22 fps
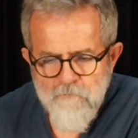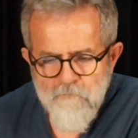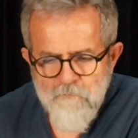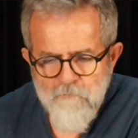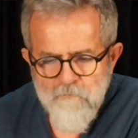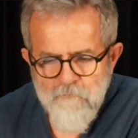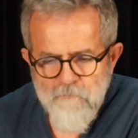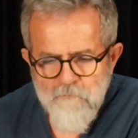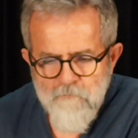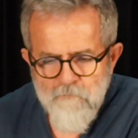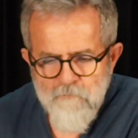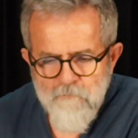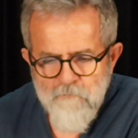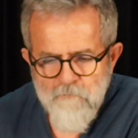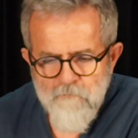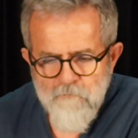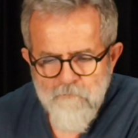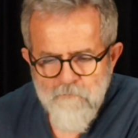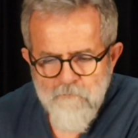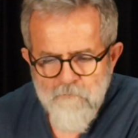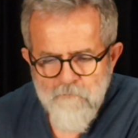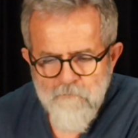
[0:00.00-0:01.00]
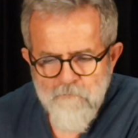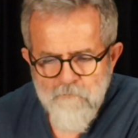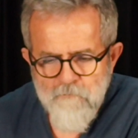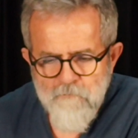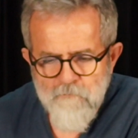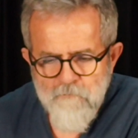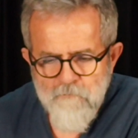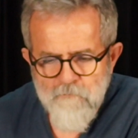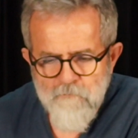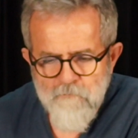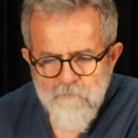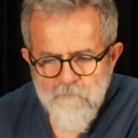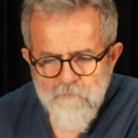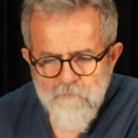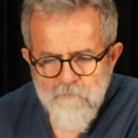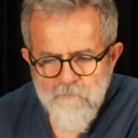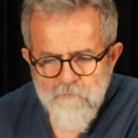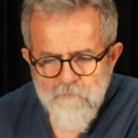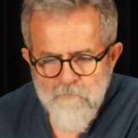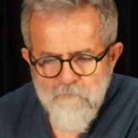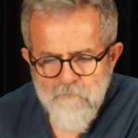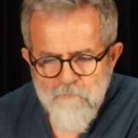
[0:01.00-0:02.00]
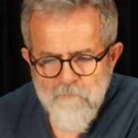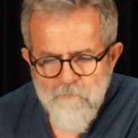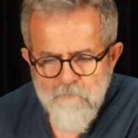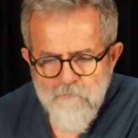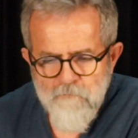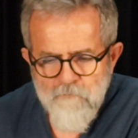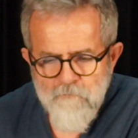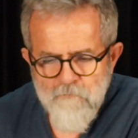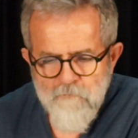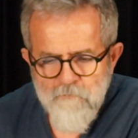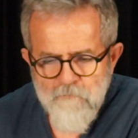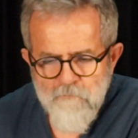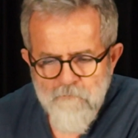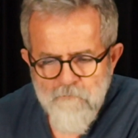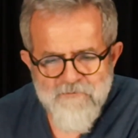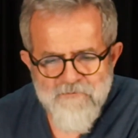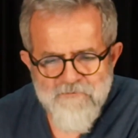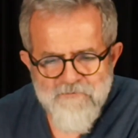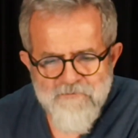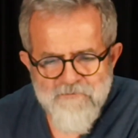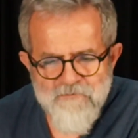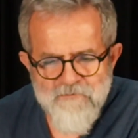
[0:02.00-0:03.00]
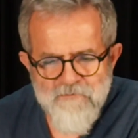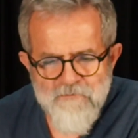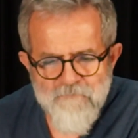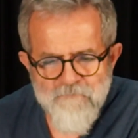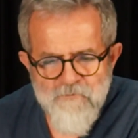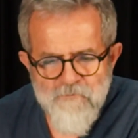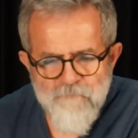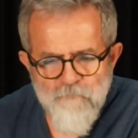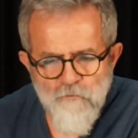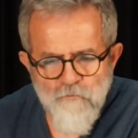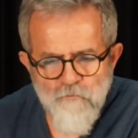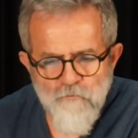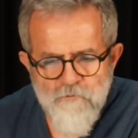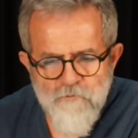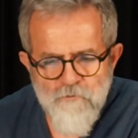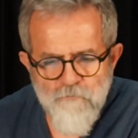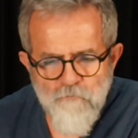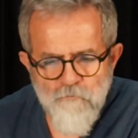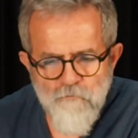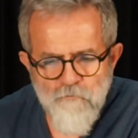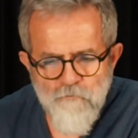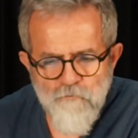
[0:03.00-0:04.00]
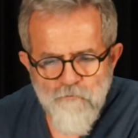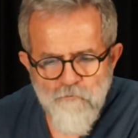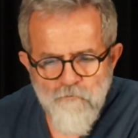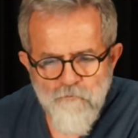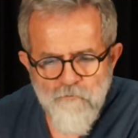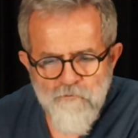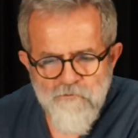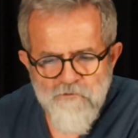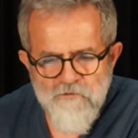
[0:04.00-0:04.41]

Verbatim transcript: Gazeteci İsmail Saymaz, Memleket Partisi lideri İnce'nin İmamoğlu ile görüştüğünü,